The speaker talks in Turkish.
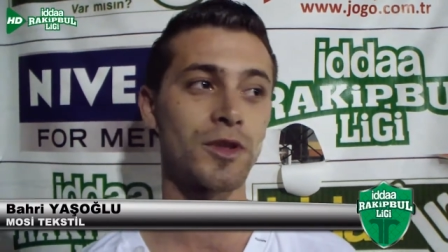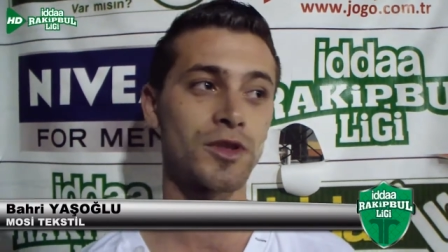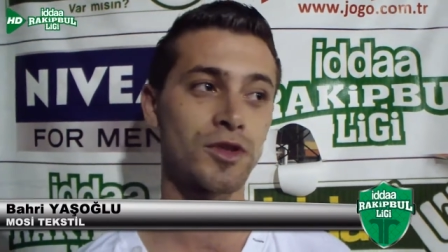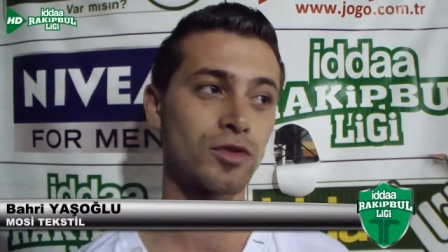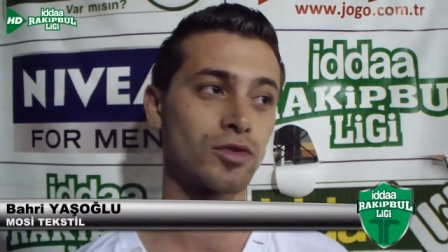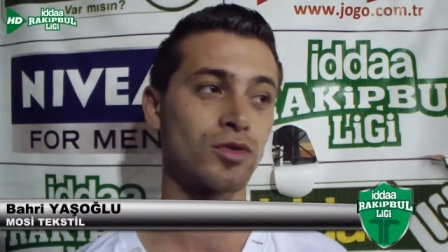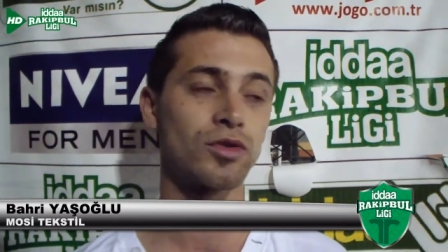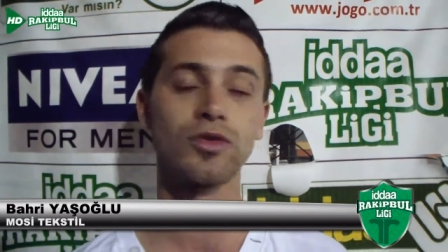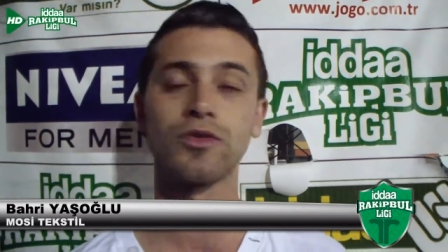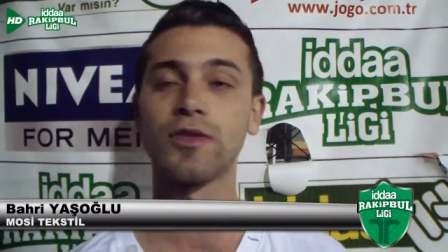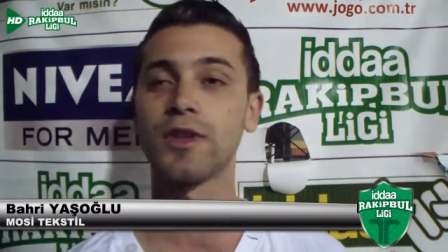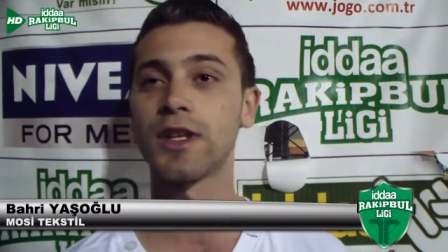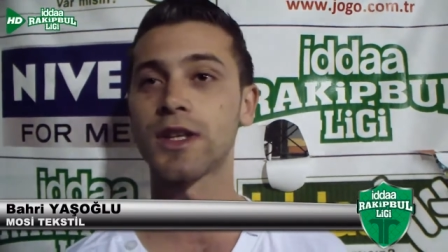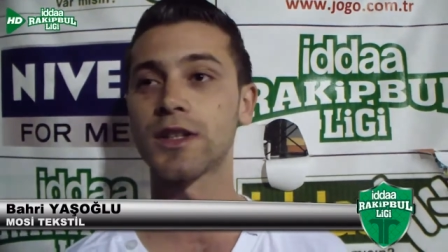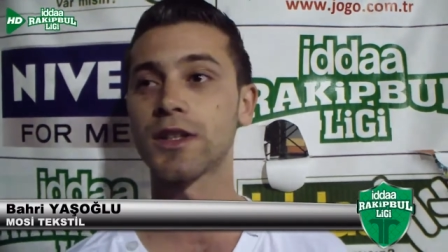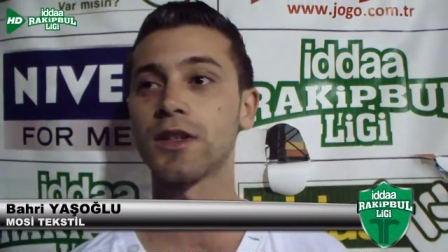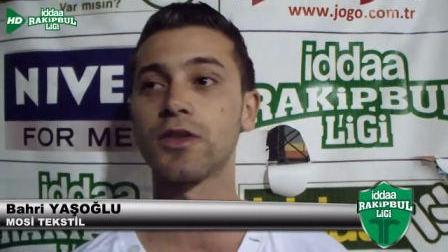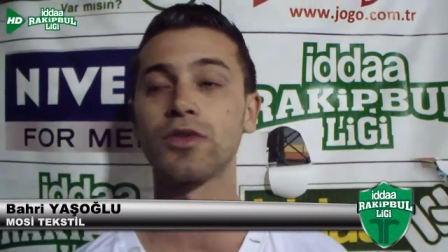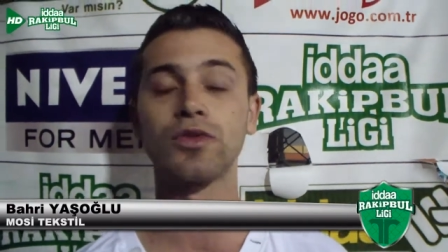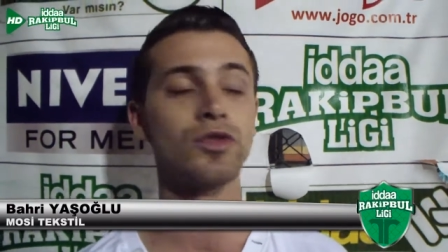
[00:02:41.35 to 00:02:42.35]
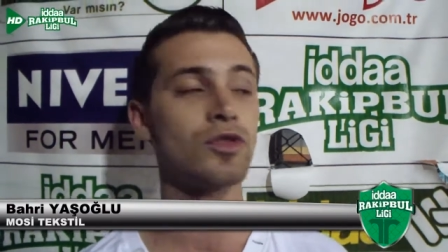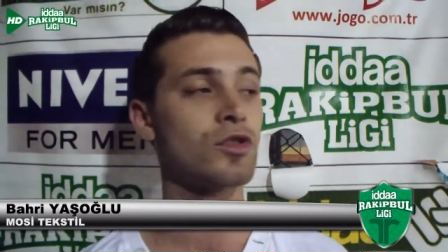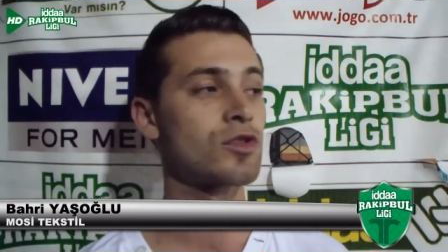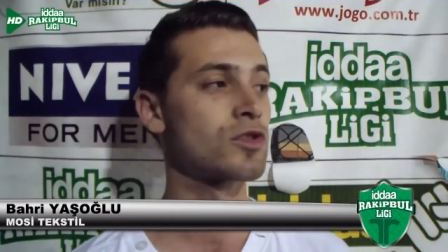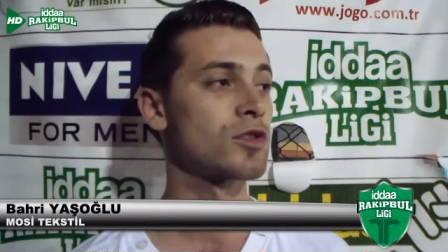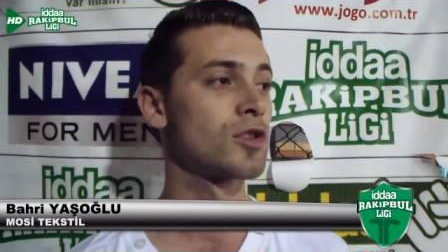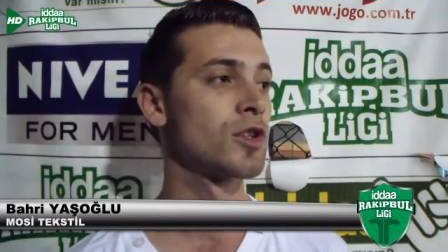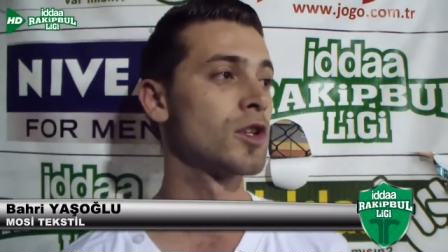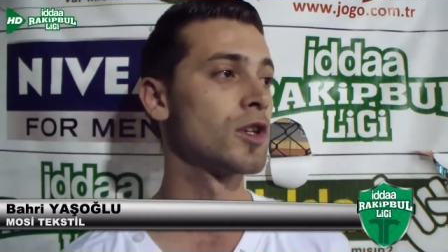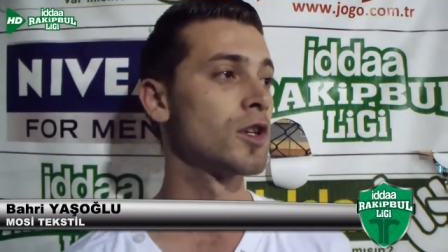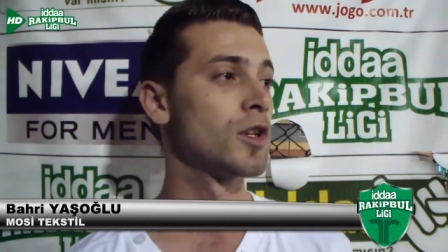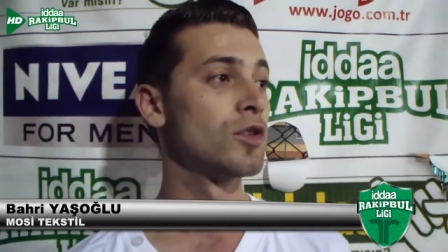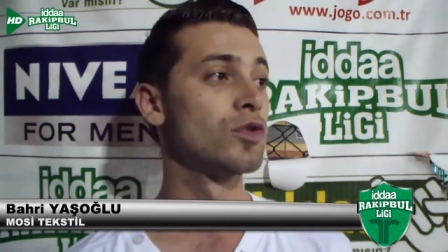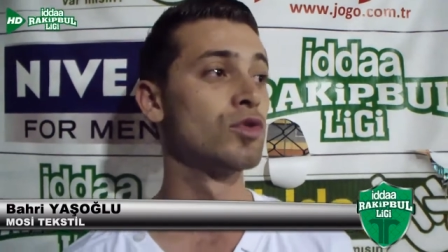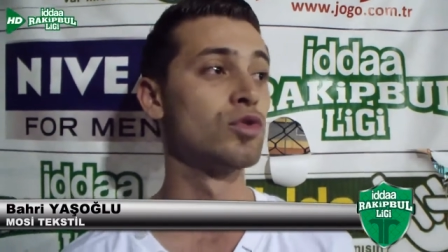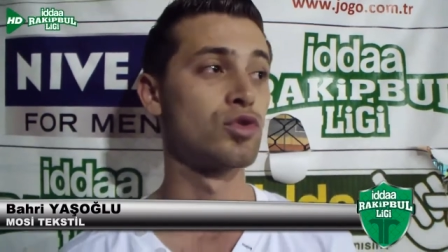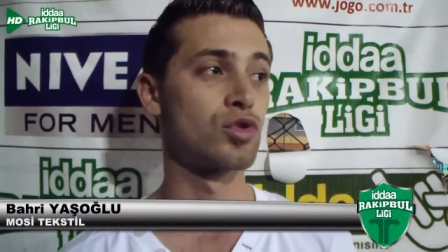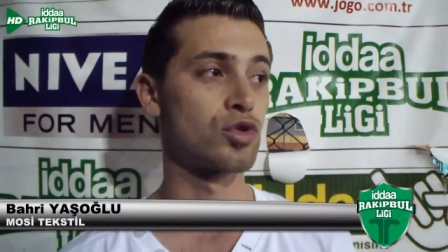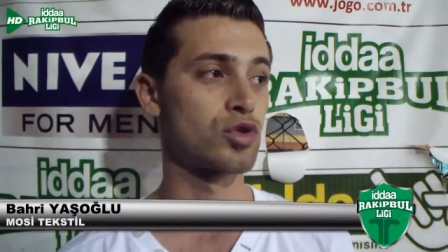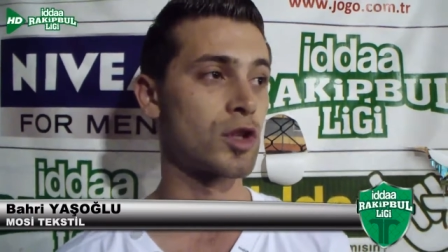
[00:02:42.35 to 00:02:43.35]
Başka turnuvalarda da oynuyoruz.
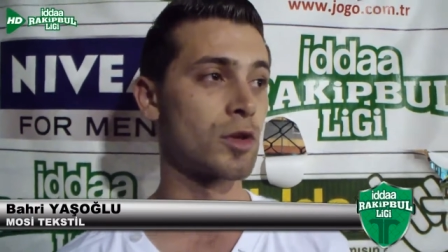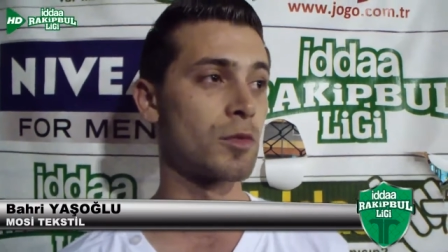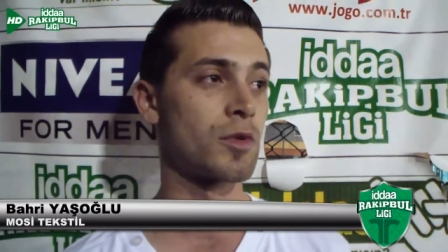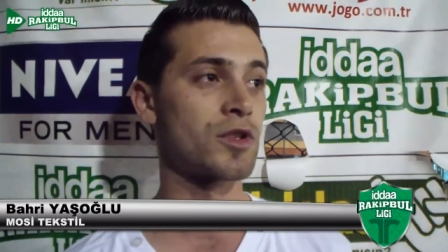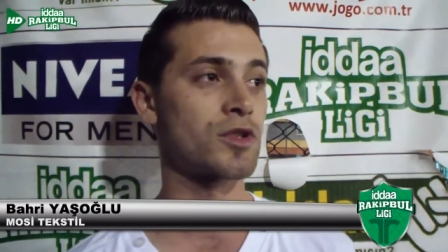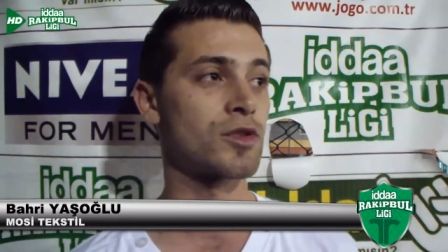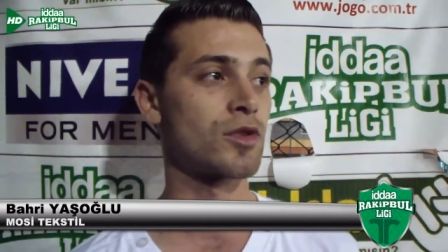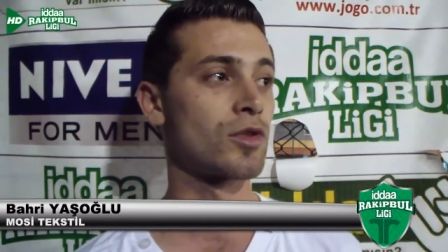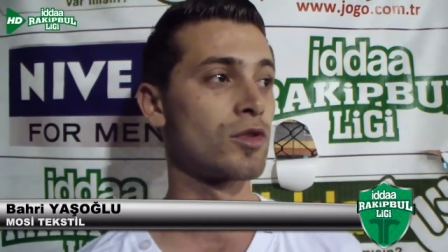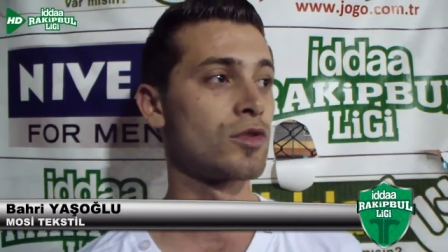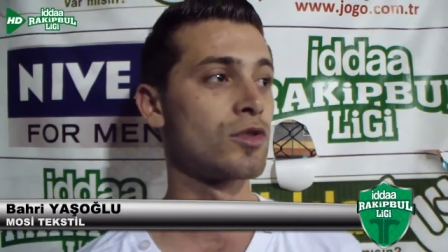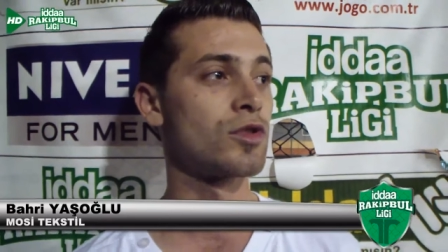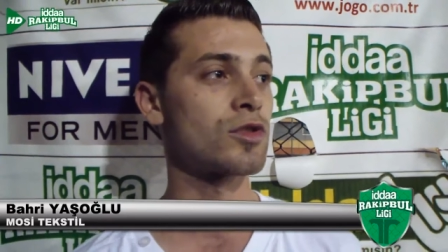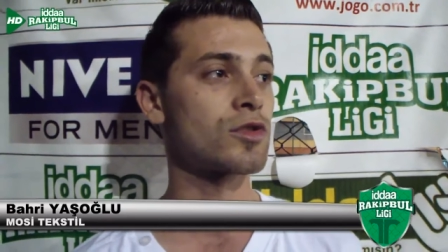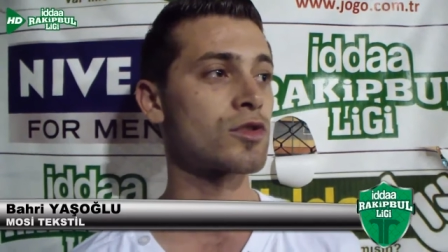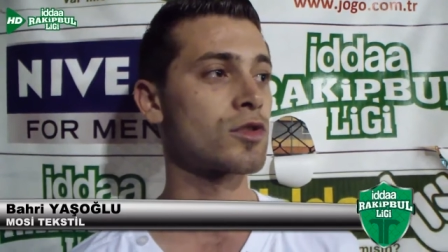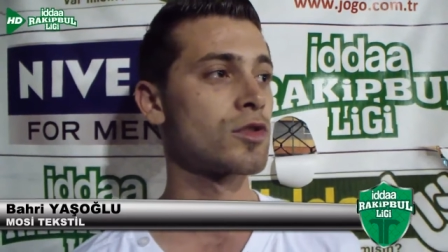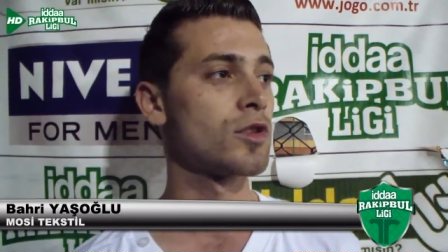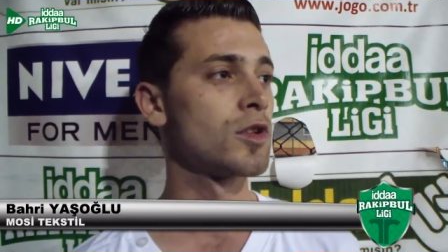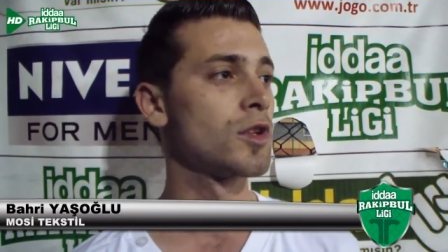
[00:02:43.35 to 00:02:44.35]
Üst üste maçlar oynuyoruz.